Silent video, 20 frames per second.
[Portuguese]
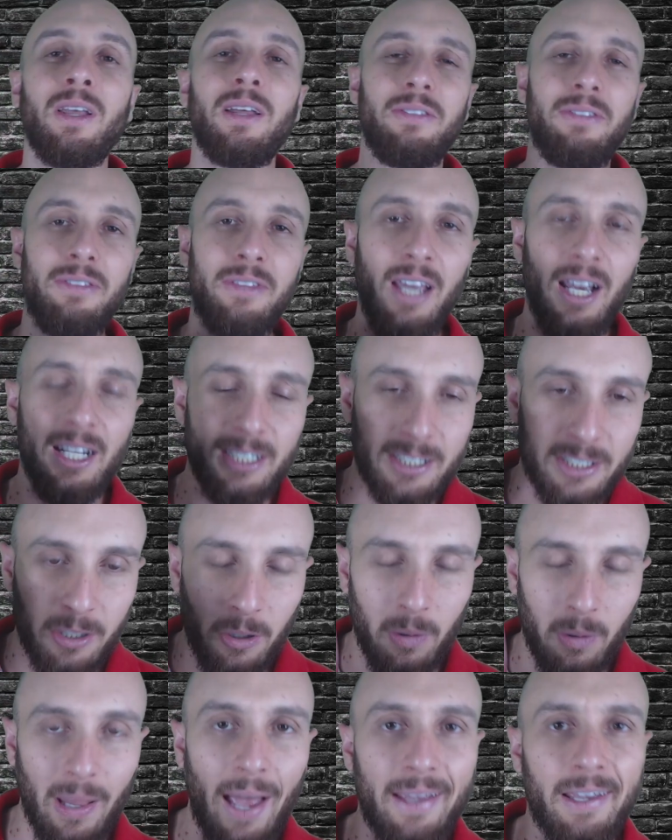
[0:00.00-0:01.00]
deixa seu
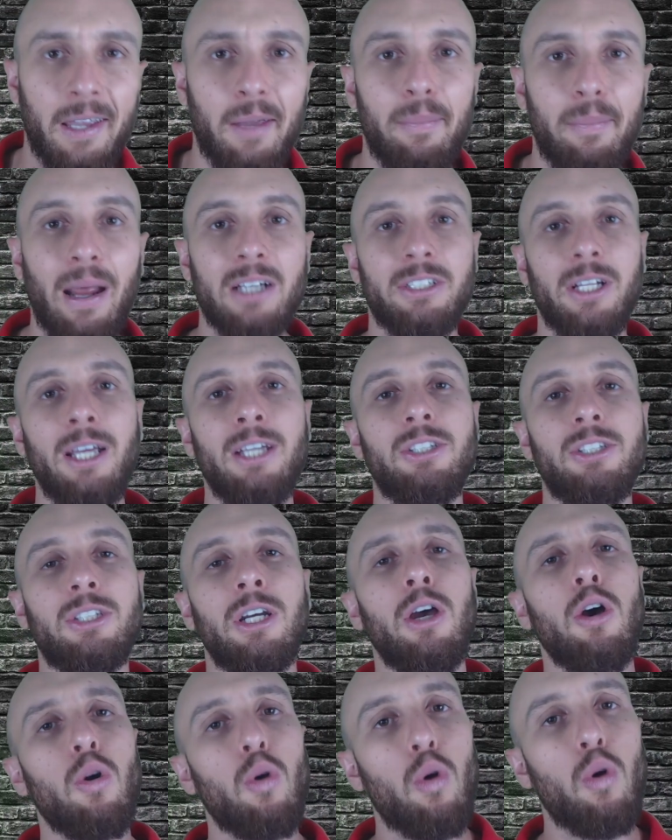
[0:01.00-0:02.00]
like pra
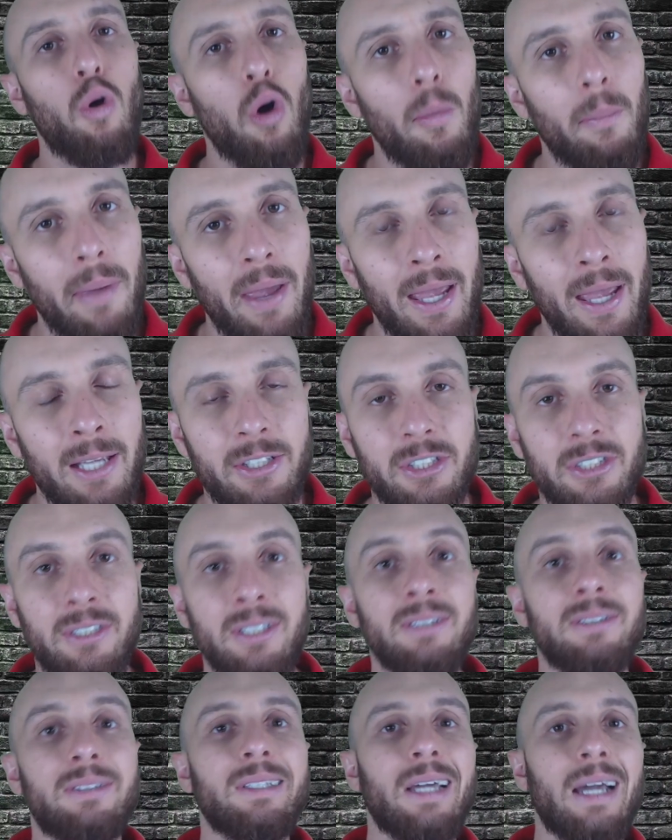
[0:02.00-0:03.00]
gente, comente, se
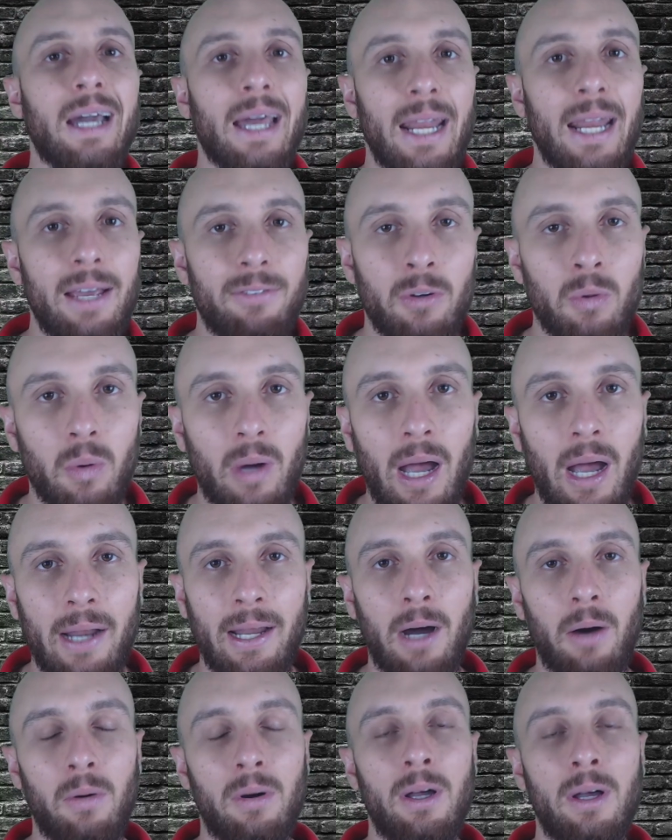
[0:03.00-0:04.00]
inscreva no
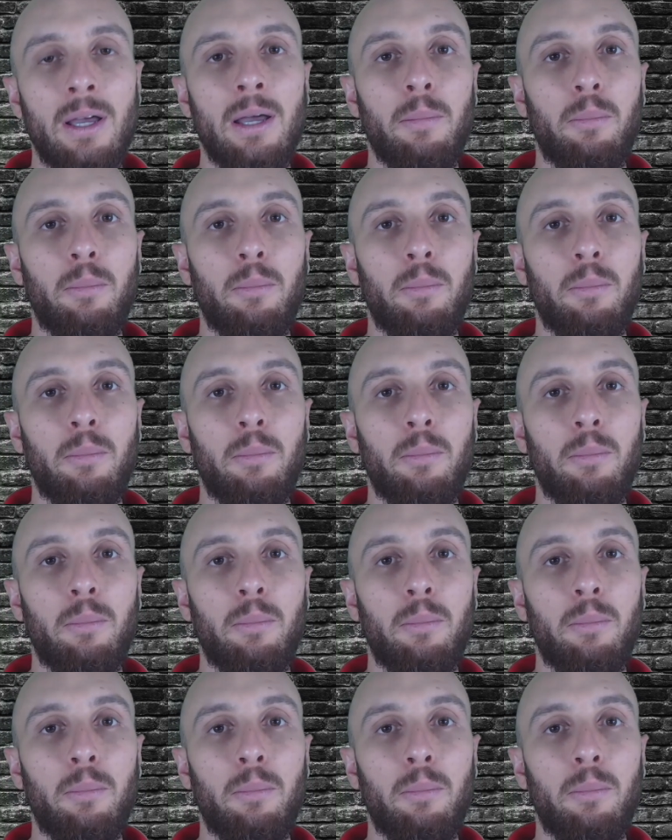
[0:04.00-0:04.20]
canal,